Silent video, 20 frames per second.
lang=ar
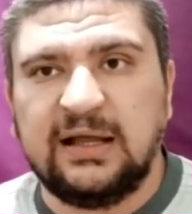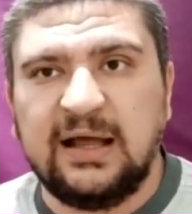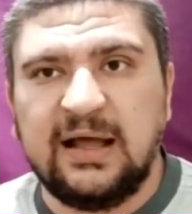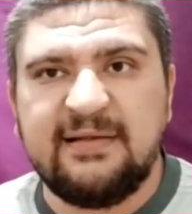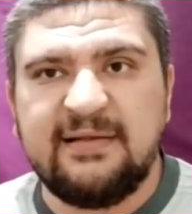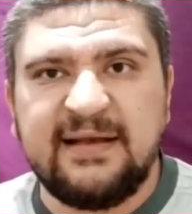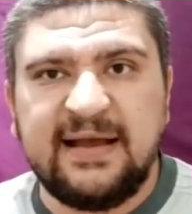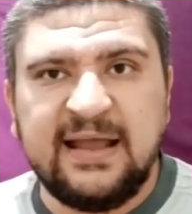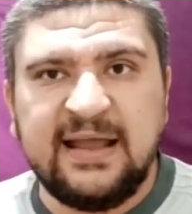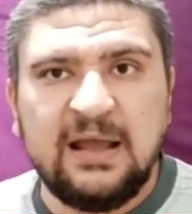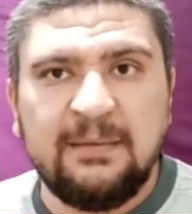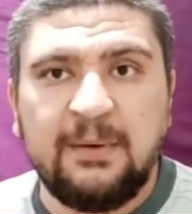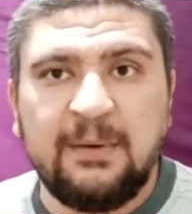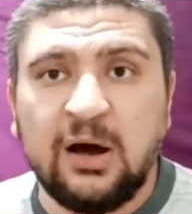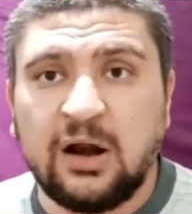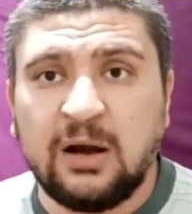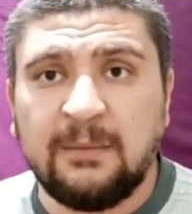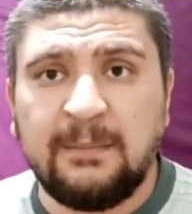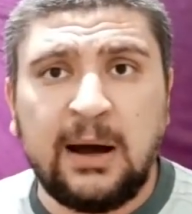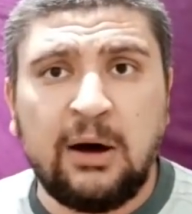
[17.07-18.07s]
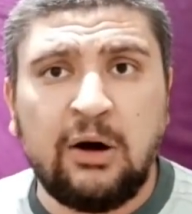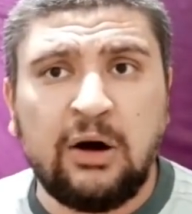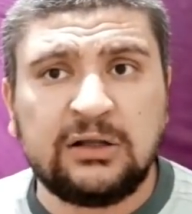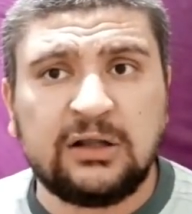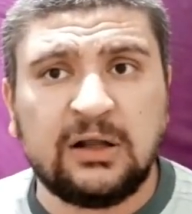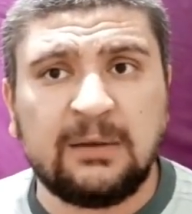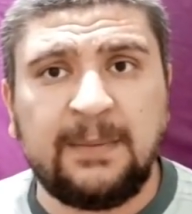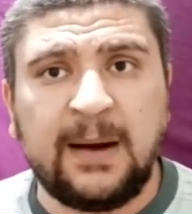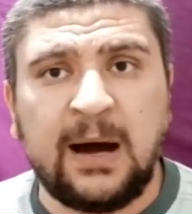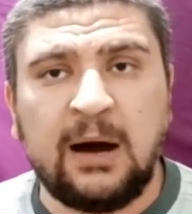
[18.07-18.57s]
زي ايبار 4 1
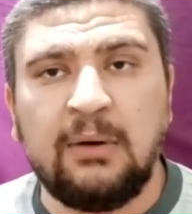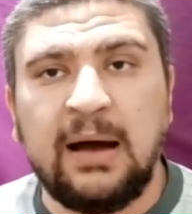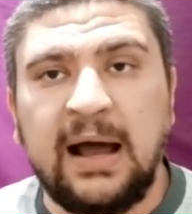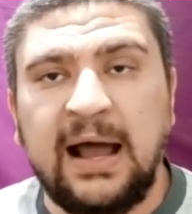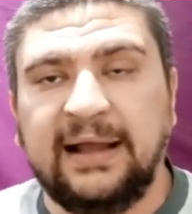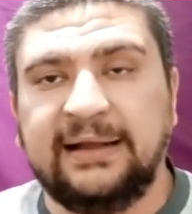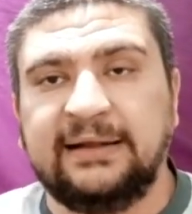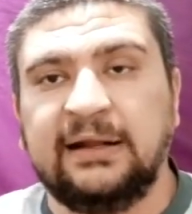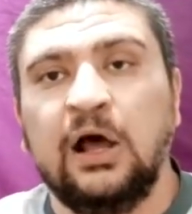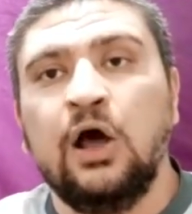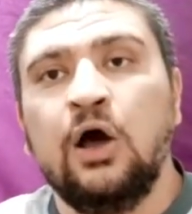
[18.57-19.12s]
4 1